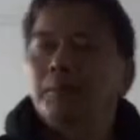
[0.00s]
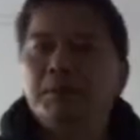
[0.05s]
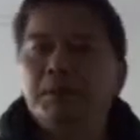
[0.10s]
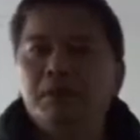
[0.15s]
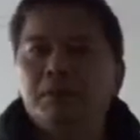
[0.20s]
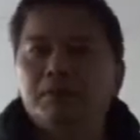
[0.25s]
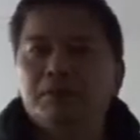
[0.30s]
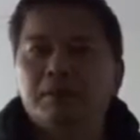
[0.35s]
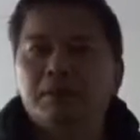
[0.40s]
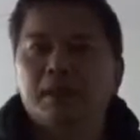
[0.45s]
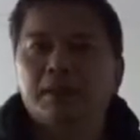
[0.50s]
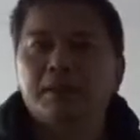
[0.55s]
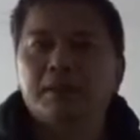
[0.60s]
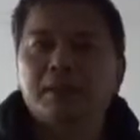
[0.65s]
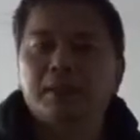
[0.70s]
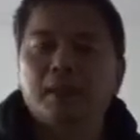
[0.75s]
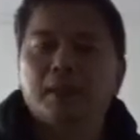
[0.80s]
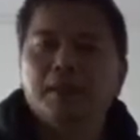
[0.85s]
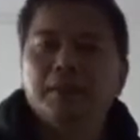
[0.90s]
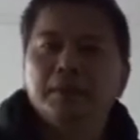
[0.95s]
没咬到他
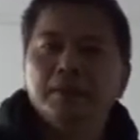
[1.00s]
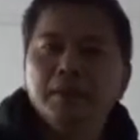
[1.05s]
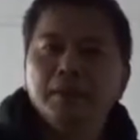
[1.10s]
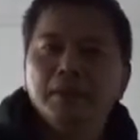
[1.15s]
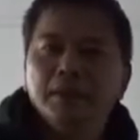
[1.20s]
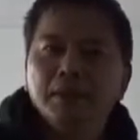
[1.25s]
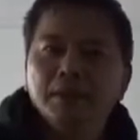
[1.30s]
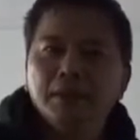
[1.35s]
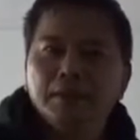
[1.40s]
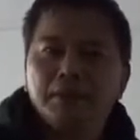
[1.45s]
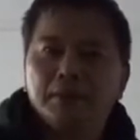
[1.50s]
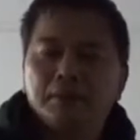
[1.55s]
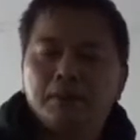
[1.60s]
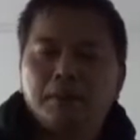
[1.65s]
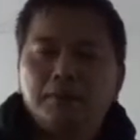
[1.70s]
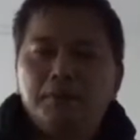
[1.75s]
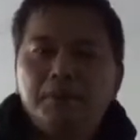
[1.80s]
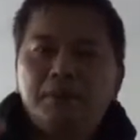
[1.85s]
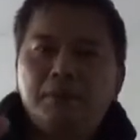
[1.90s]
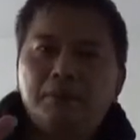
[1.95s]
人呐。小
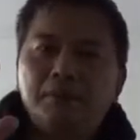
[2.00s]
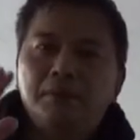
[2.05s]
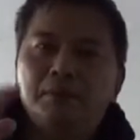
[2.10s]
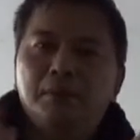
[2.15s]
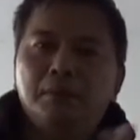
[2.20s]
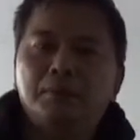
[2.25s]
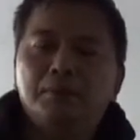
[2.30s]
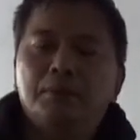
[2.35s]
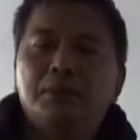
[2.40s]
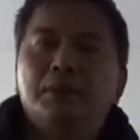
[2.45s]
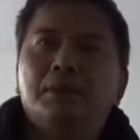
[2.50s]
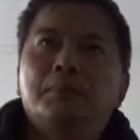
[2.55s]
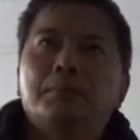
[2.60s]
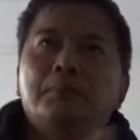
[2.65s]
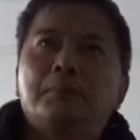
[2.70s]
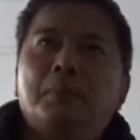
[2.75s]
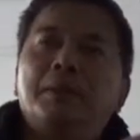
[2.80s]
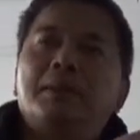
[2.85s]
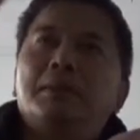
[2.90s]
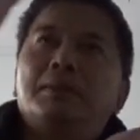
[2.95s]
船会过去的，
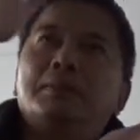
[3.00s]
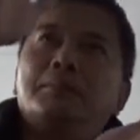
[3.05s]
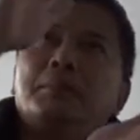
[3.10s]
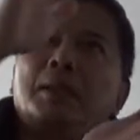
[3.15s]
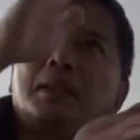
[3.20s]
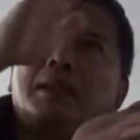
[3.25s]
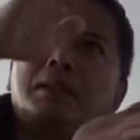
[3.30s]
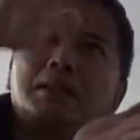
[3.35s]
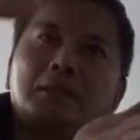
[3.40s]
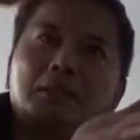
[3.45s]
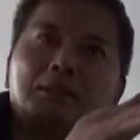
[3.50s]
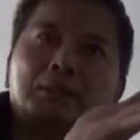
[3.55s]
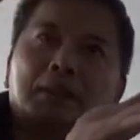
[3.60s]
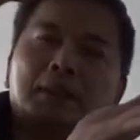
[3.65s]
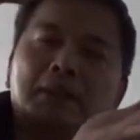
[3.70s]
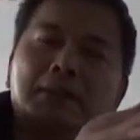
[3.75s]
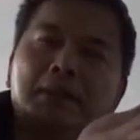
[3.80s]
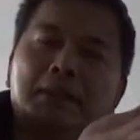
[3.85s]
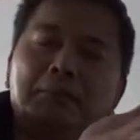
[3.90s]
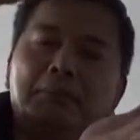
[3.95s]
把那个小船
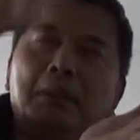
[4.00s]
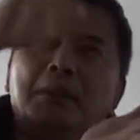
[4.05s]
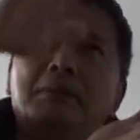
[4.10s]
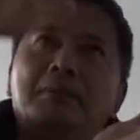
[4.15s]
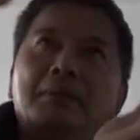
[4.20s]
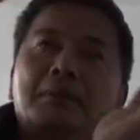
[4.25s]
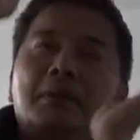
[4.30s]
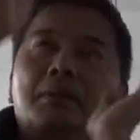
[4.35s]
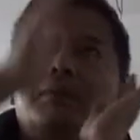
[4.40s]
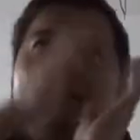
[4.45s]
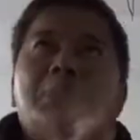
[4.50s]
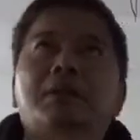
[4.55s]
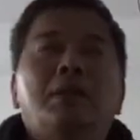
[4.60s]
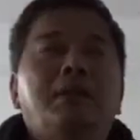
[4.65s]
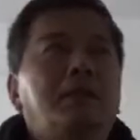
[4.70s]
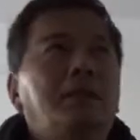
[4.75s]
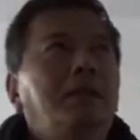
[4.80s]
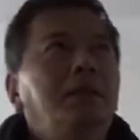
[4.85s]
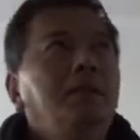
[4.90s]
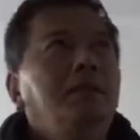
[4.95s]
的前半部咬了一下
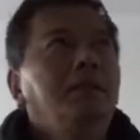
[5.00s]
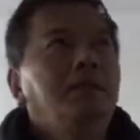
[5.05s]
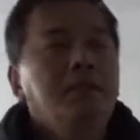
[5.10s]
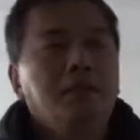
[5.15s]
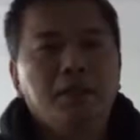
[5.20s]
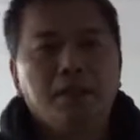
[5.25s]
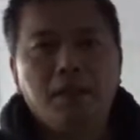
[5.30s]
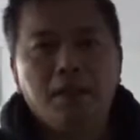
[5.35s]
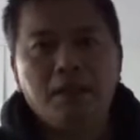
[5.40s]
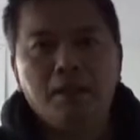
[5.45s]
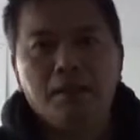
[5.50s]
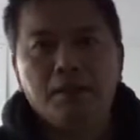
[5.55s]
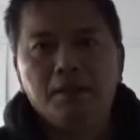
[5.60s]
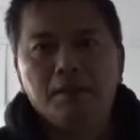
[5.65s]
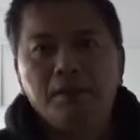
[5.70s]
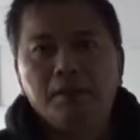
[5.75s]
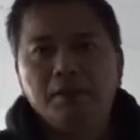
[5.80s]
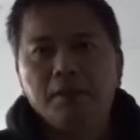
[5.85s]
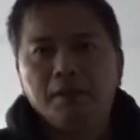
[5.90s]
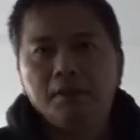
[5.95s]
子，
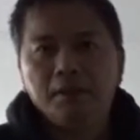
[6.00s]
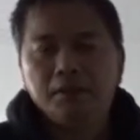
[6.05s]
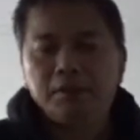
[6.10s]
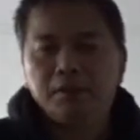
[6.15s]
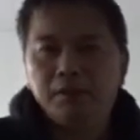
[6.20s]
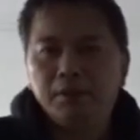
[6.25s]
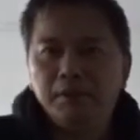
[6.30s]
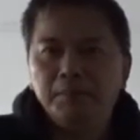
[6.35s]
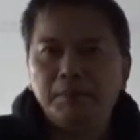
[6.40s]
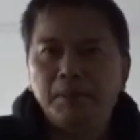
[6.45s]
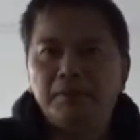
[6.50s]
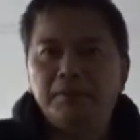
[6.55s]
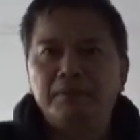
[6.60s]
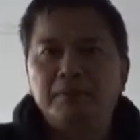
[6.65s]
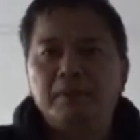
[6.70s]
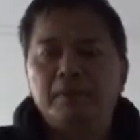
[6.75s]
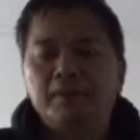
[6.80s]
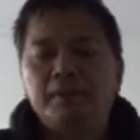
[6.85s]
哎，咬了一半部。